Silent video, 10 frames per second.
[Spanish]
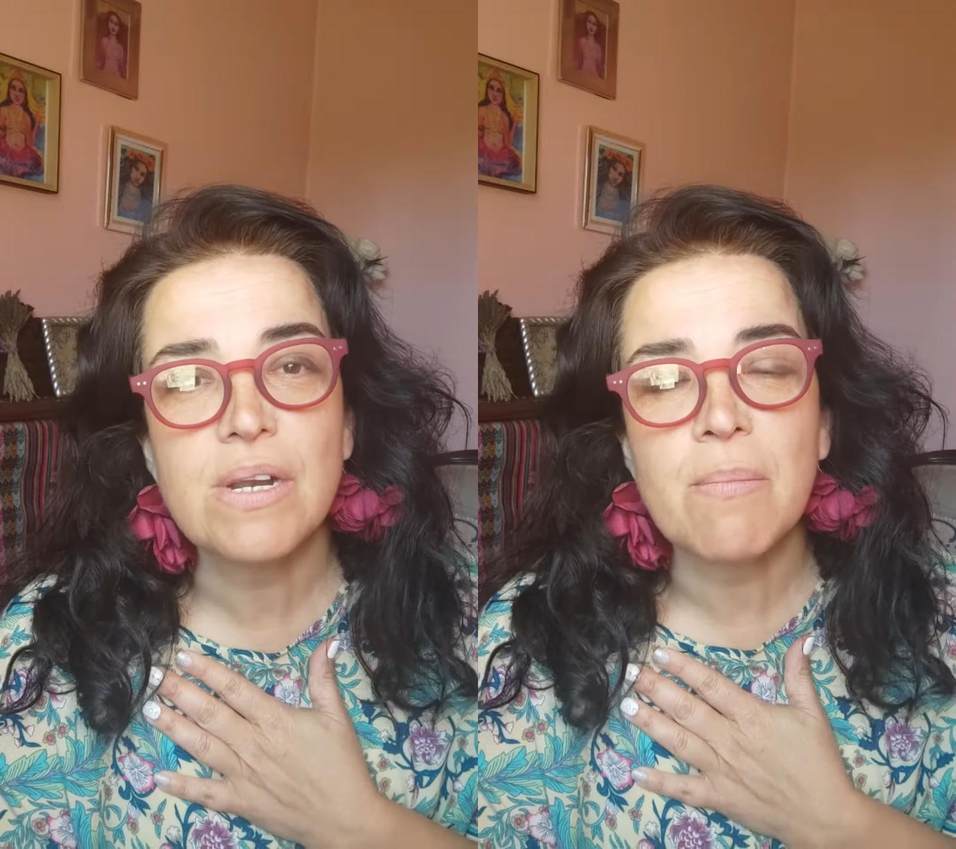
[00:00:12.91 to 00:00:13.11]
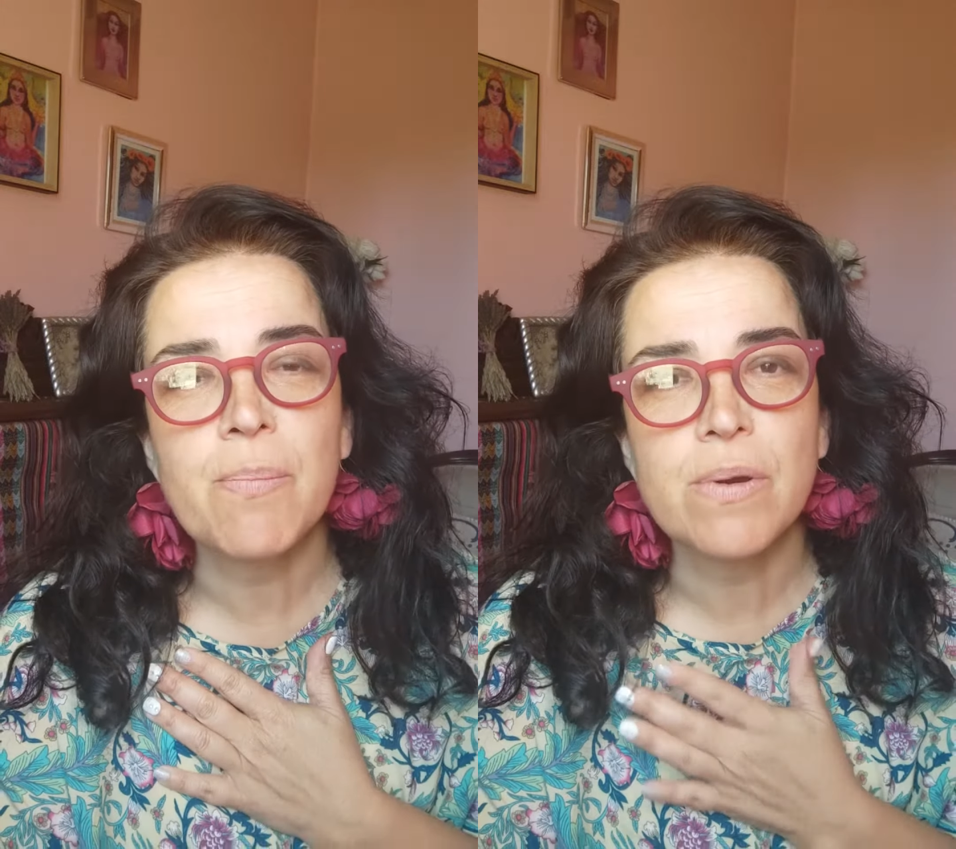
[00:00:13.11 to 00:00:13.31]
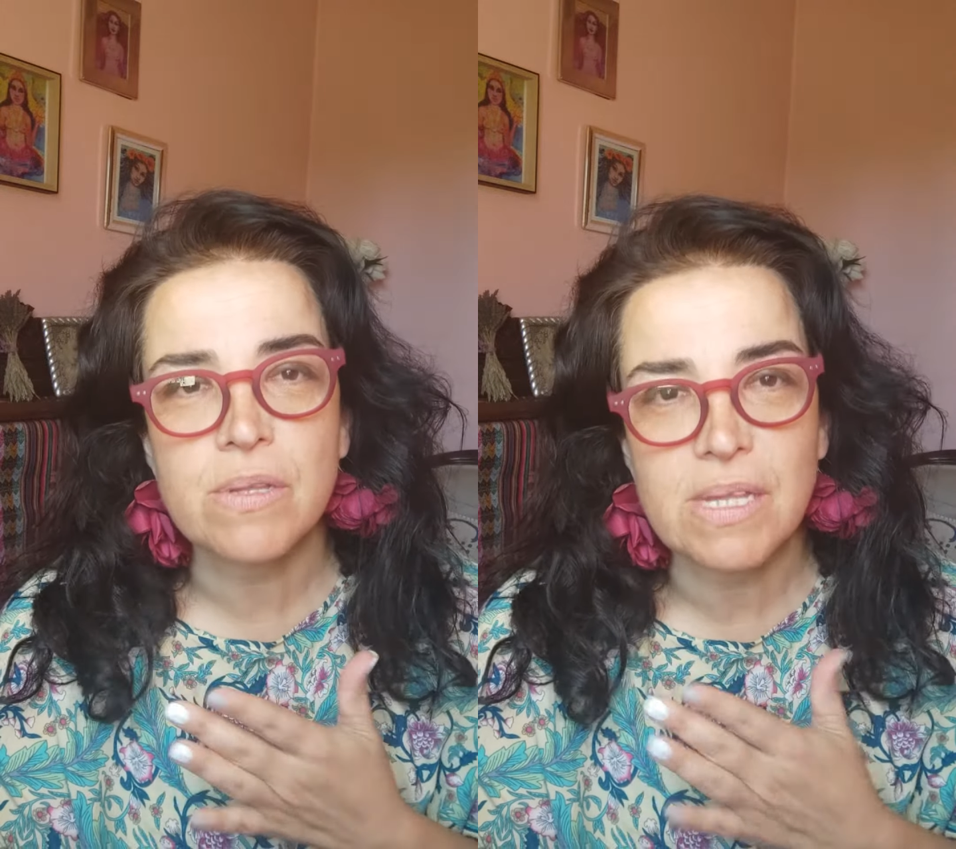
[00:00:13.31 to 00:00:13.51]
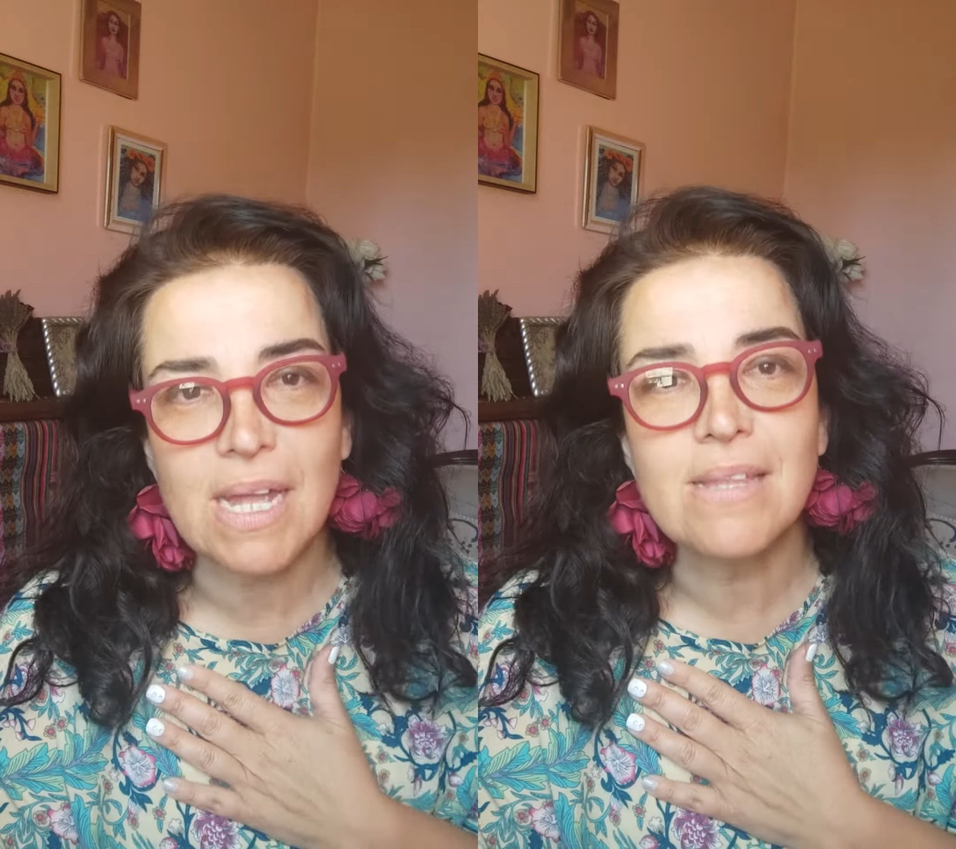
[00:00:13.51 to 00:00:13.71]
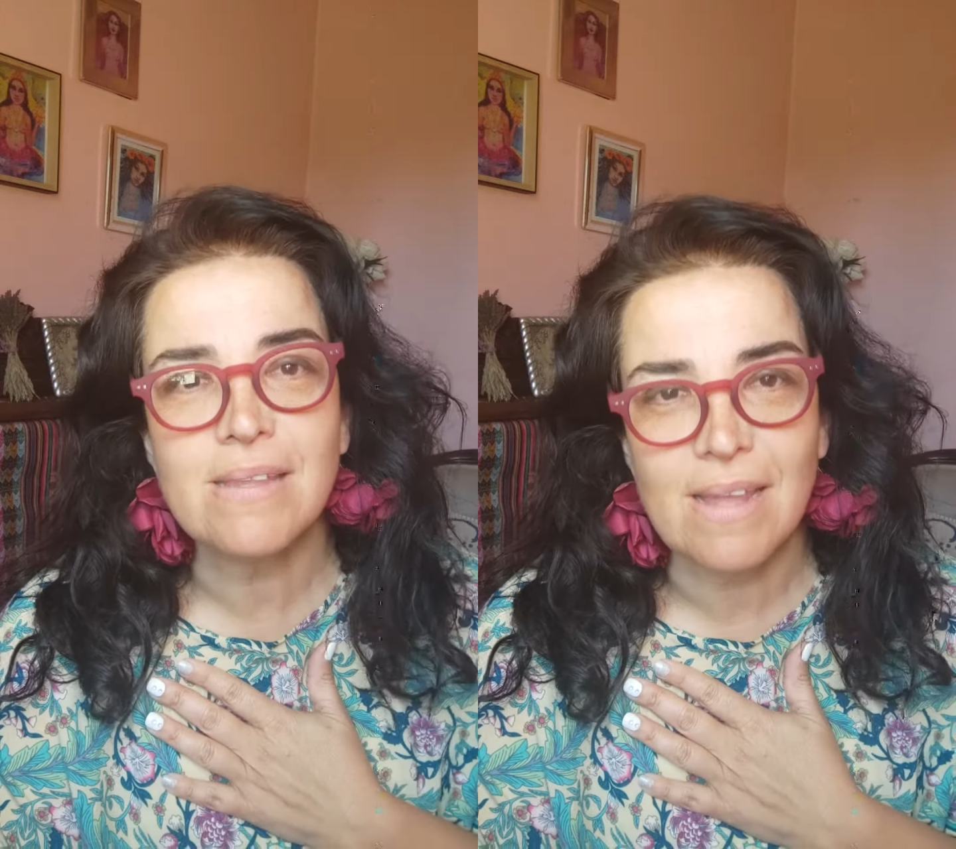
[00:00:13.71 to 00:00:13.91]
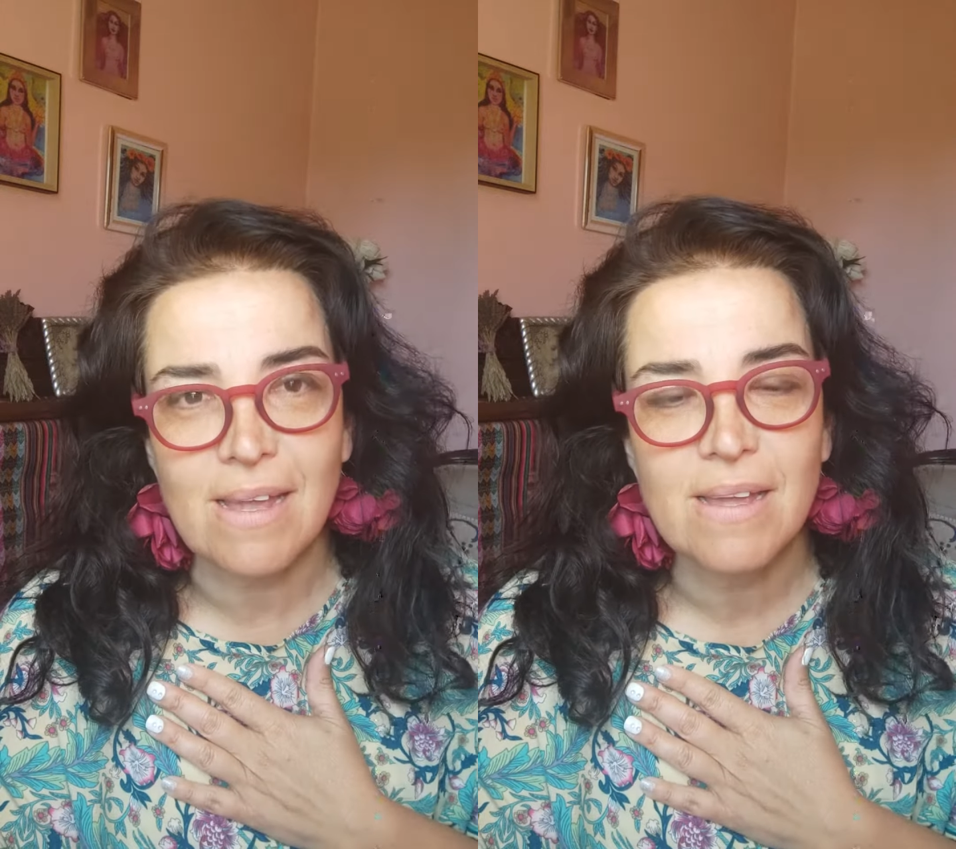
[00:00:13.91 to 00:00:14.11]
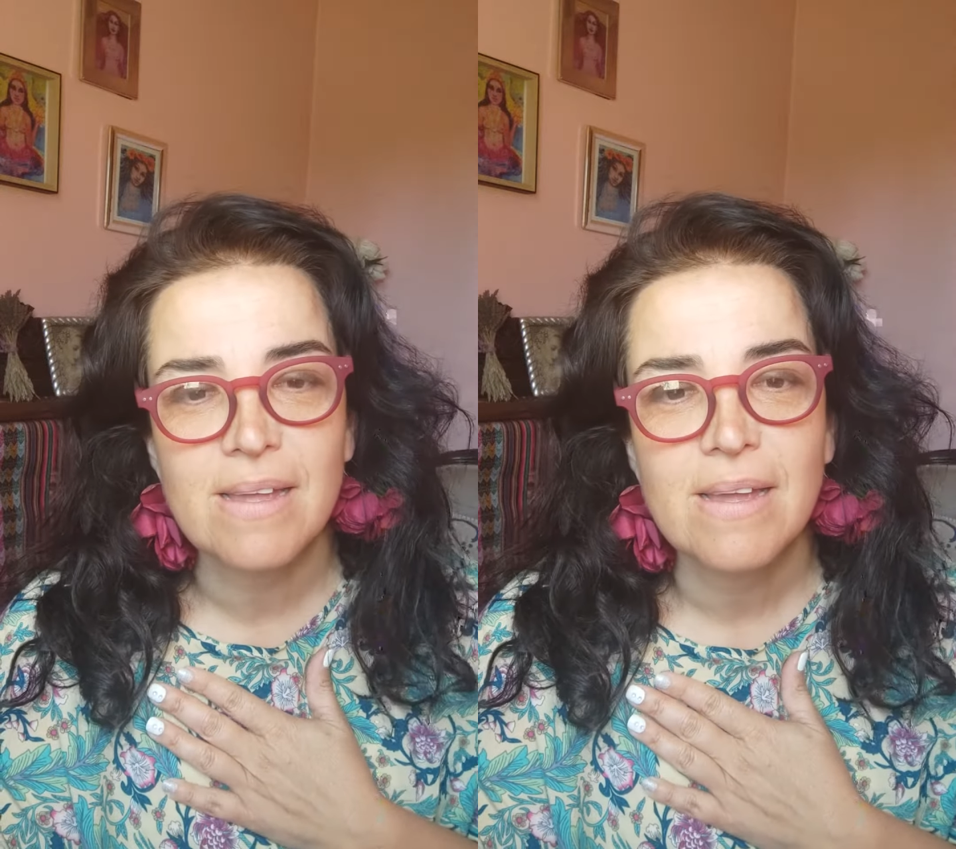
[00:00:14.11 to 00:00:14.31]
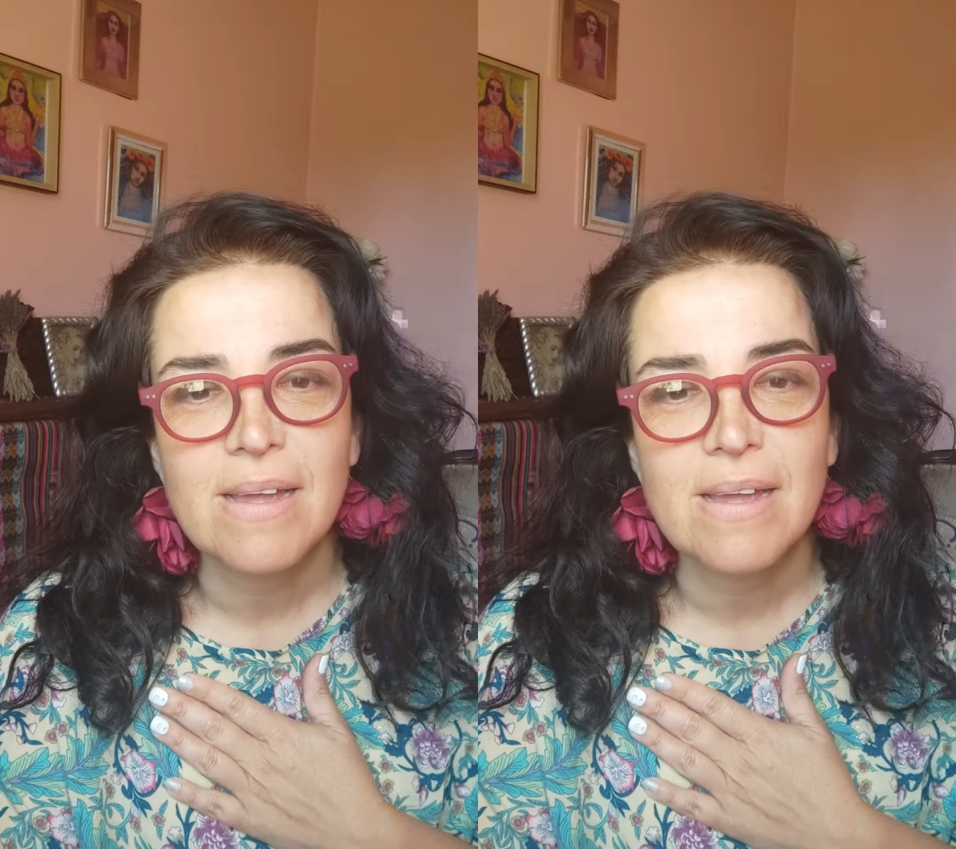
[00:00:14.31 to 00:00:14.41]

importante